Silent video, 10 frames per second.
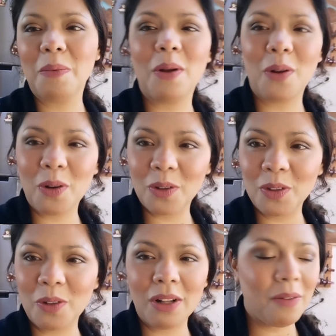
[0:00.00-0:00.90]
pero lo
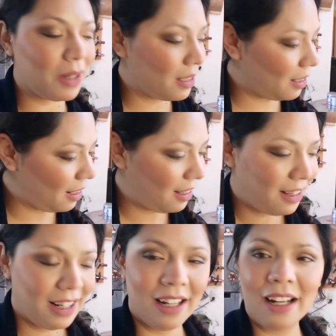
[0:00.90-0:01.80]
conté de una manera.
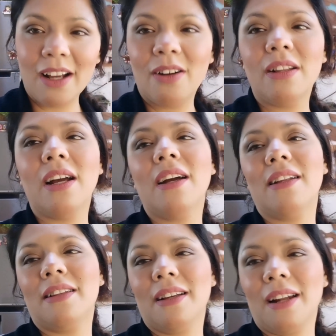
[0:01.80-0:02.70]
Le digo, deja
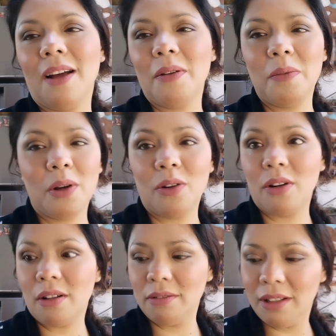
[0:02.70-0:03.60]
que te grabe. Me dijo,
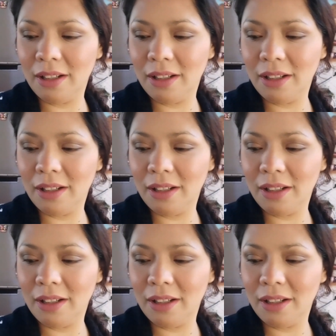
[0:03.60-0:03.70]
no.